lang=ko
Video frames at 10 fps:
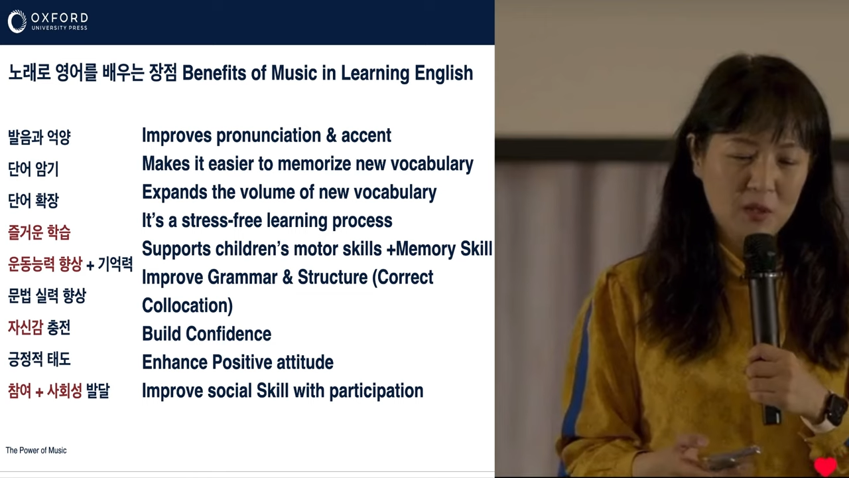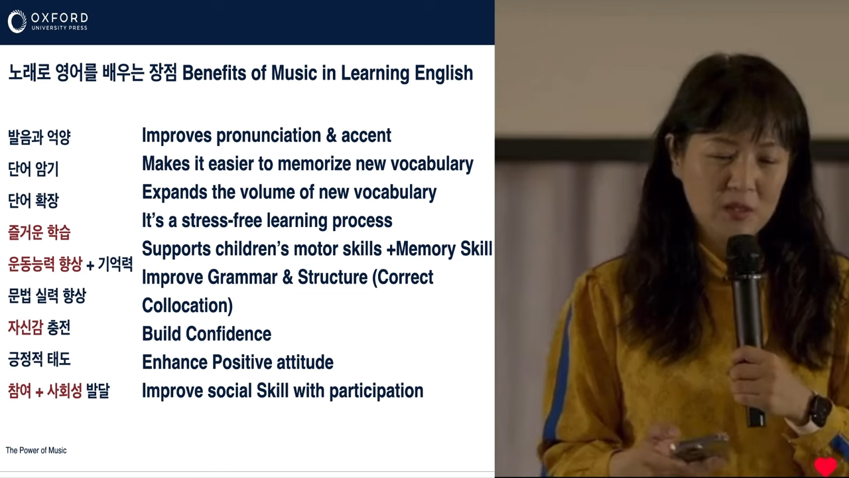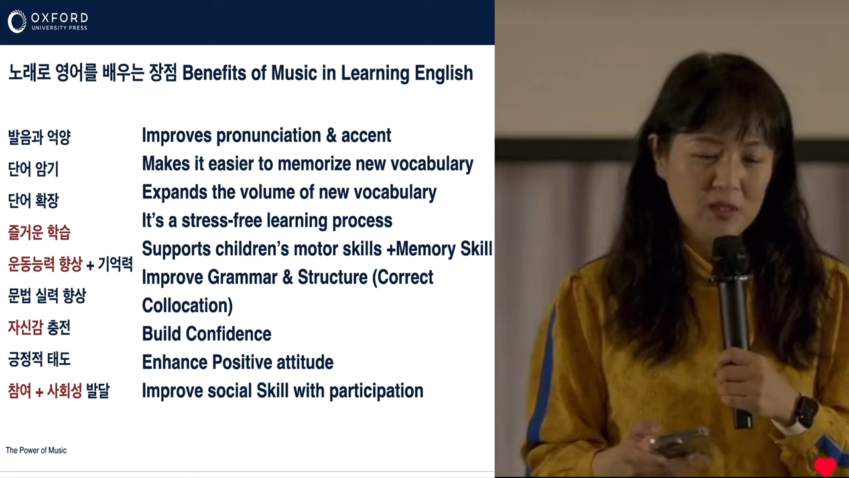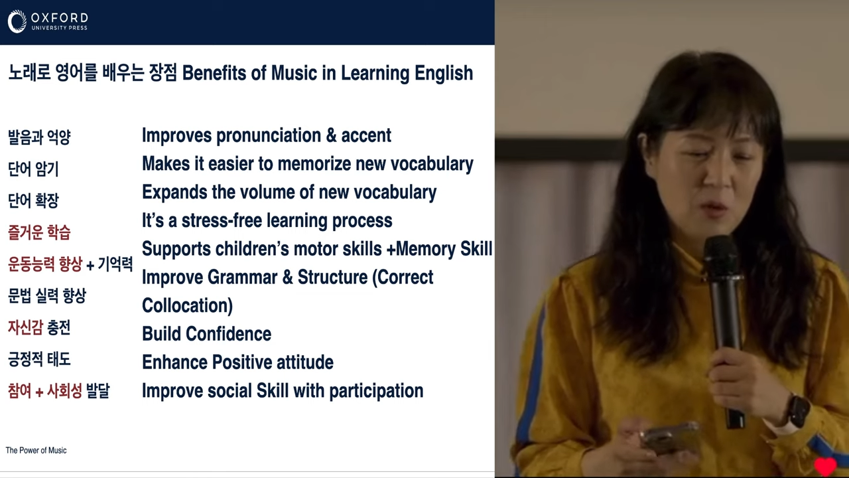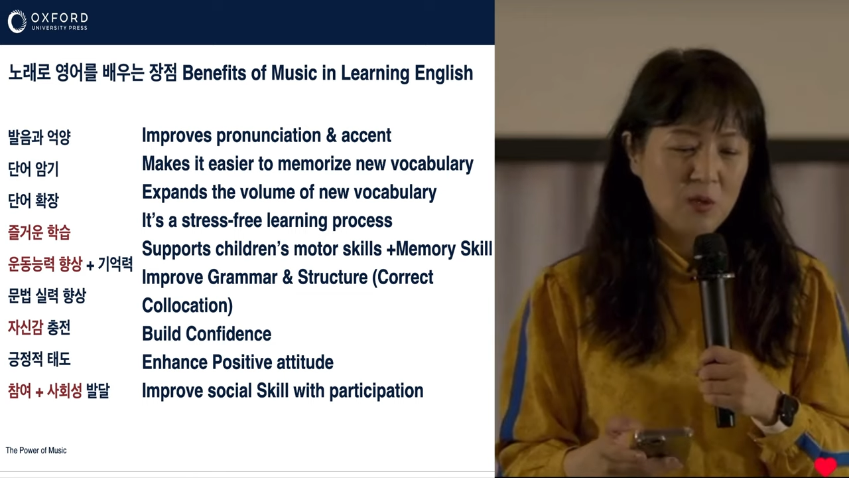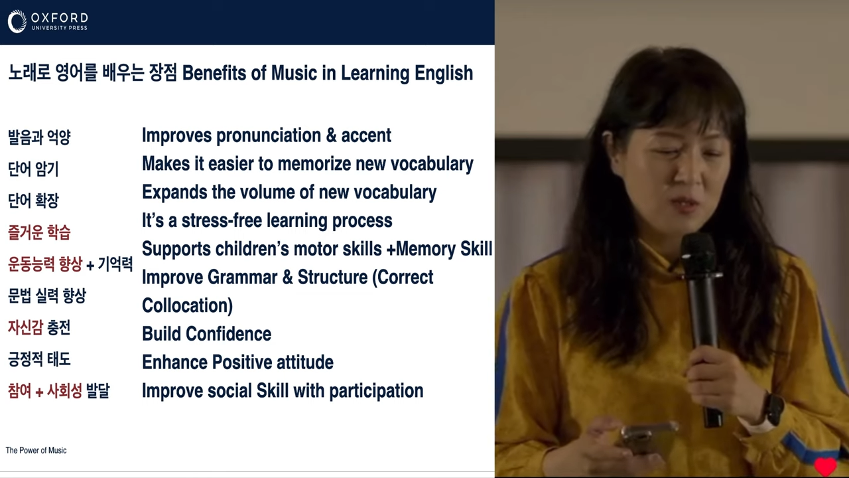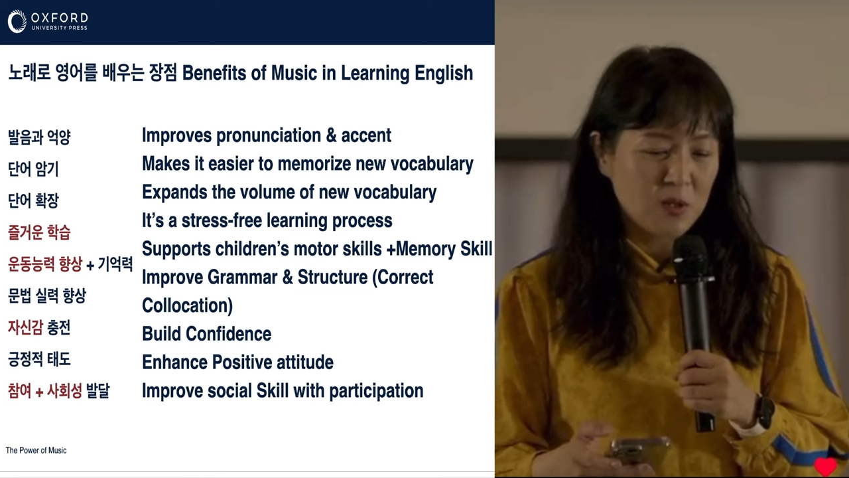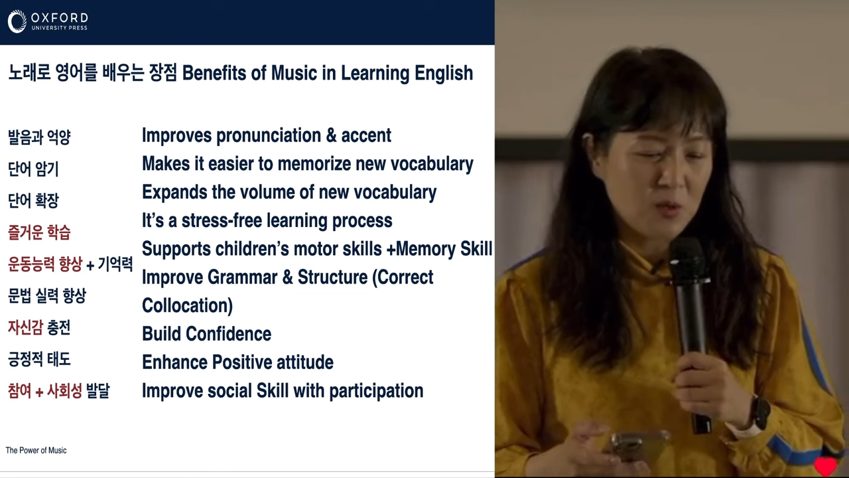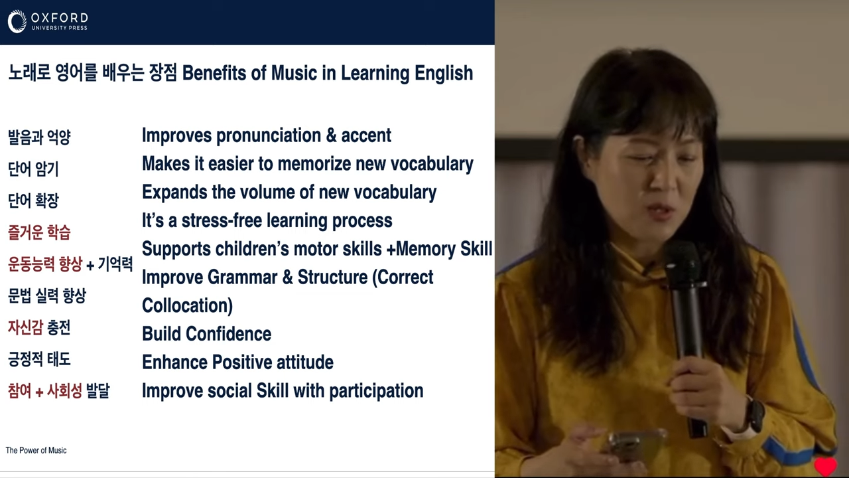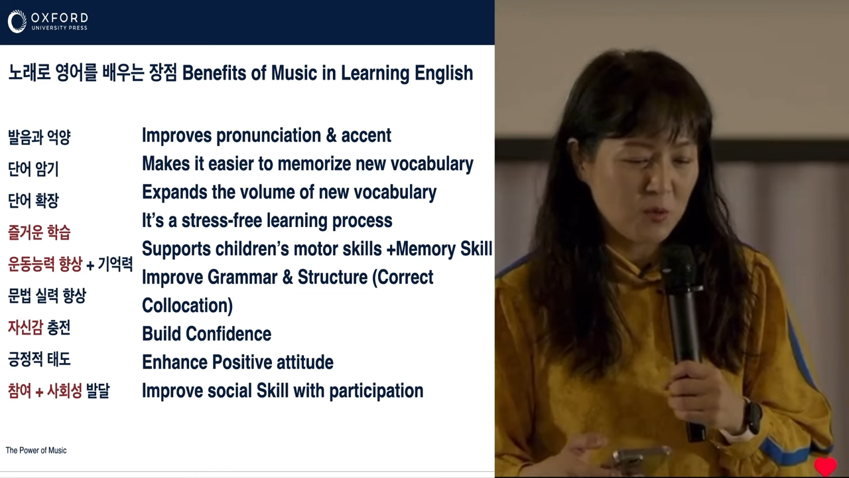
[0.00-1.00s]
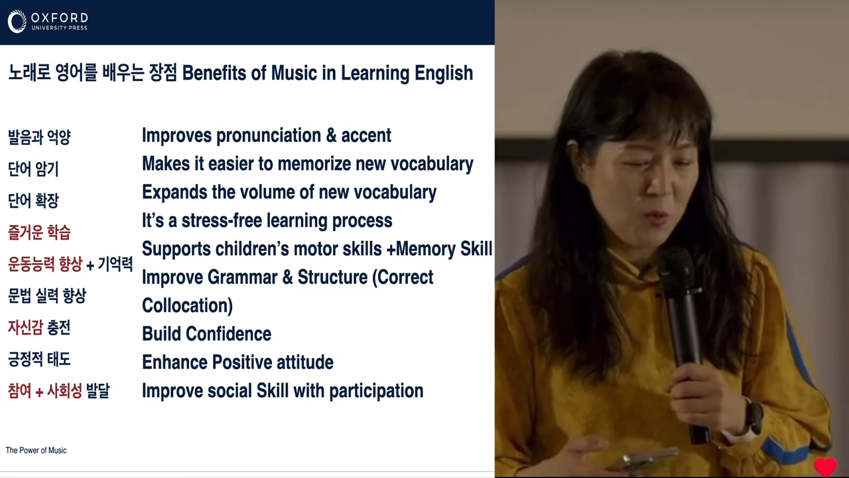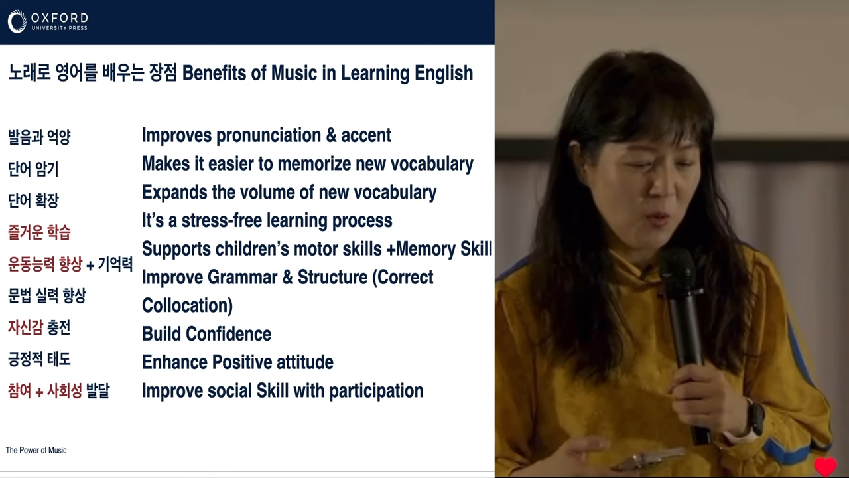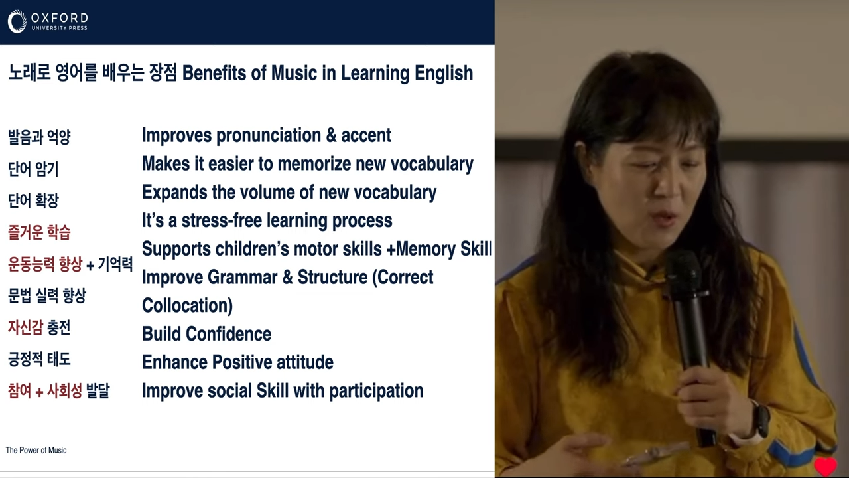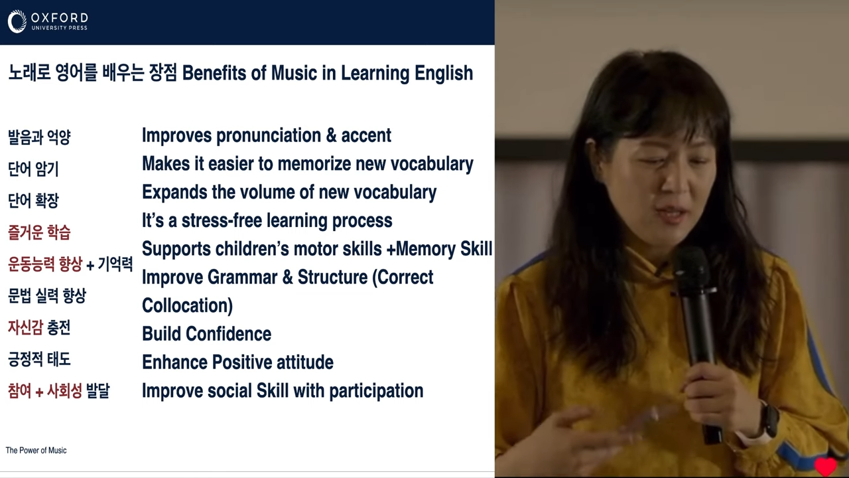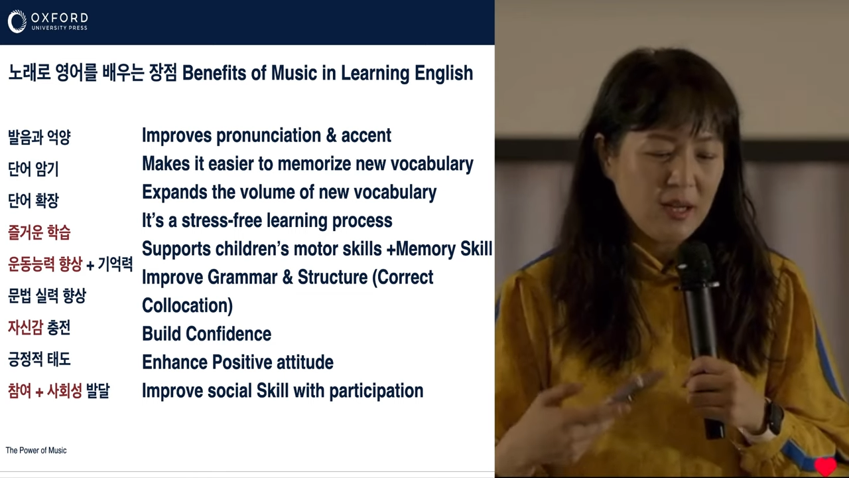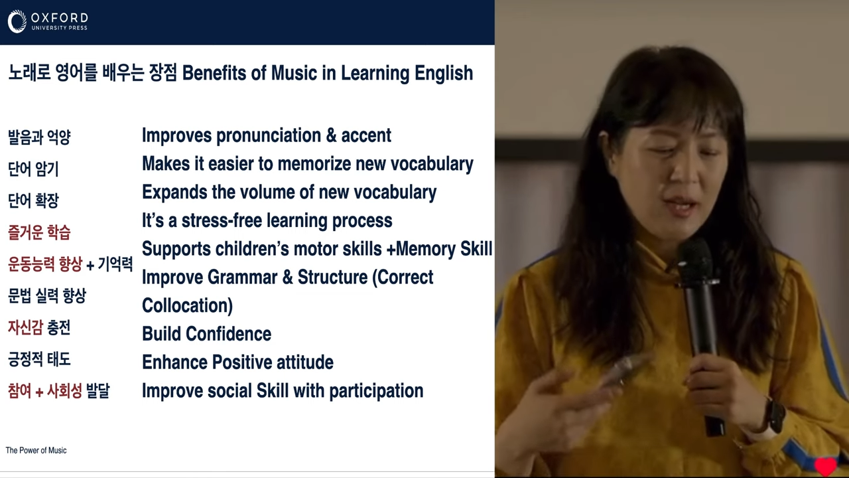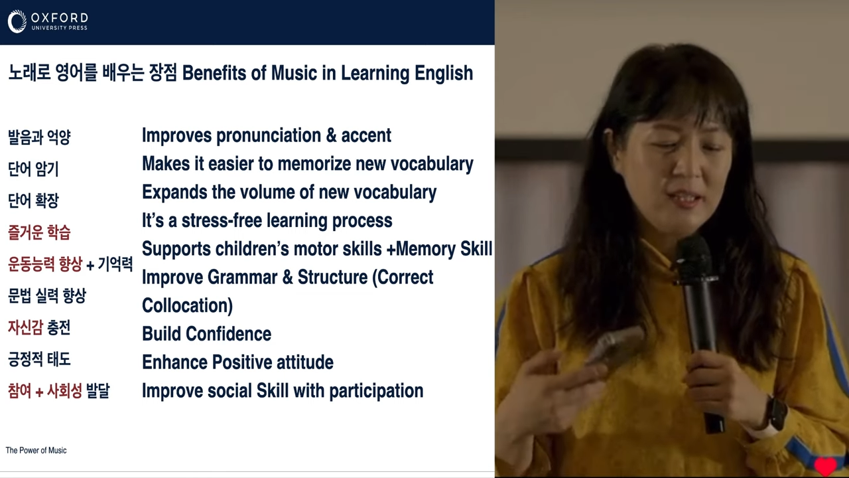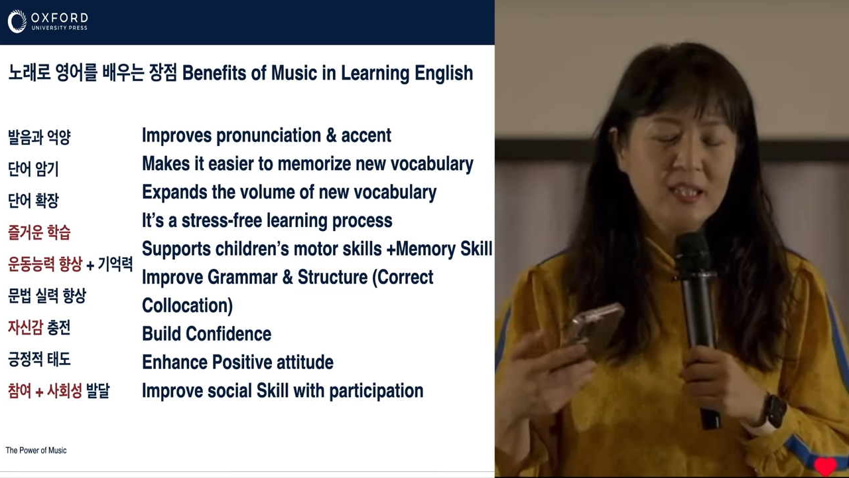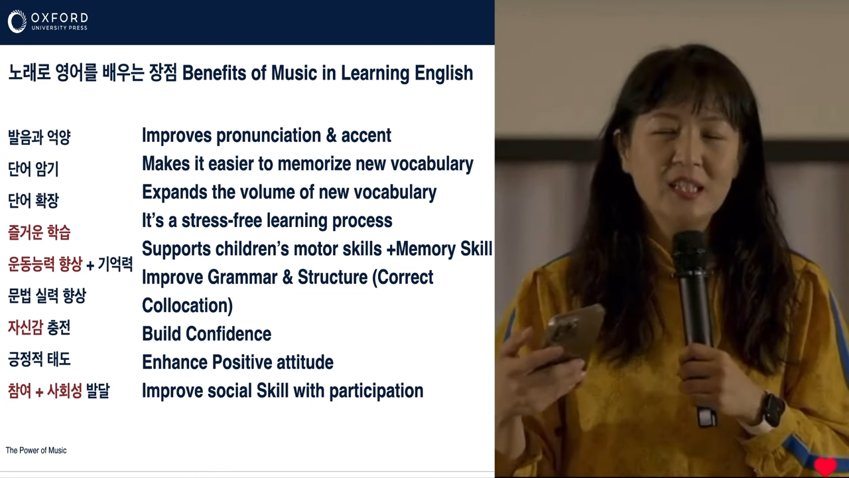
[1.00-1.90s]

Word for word: 적극적이고 아이들이